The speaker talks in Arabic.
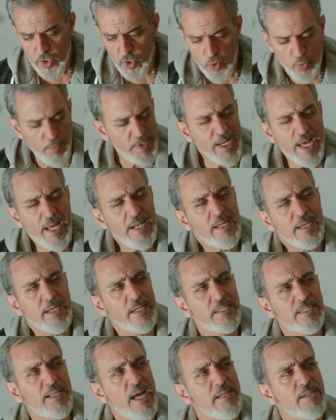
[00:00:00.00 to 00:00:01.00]
ومين قال لك اني
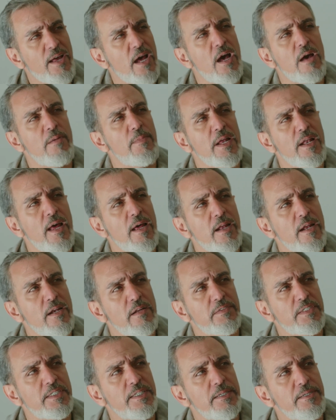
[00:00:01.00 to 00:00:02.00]
ساعتها هقبلها على
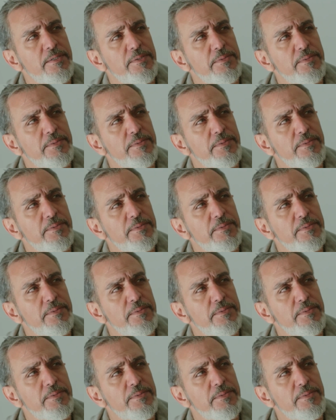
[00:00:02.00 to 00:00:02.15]
نفسي